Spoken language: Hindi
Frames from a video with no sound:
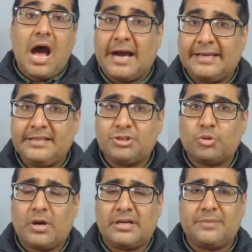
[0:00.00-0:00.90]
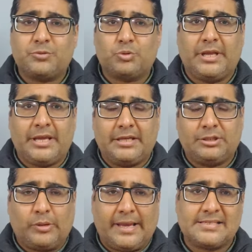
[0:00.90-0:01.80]
हाई रिच को अगर आप सुनेंगे
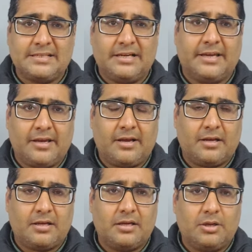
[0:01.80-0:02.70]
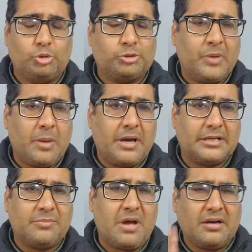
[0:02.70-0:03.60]
तो कैसा लगेगा उसमें हमारे
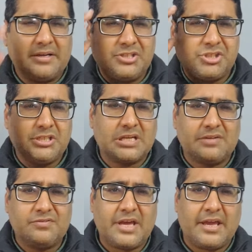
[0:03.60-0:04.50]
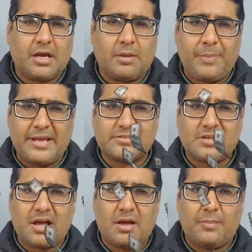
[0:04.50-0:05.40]
दिमाग रिच की तरफ जाएगा पैसा
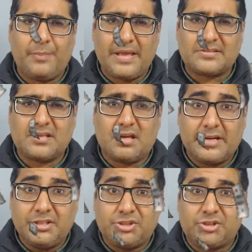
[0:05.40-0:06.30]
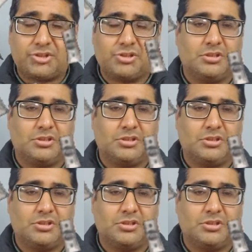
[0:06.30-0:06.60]
पैसा रिच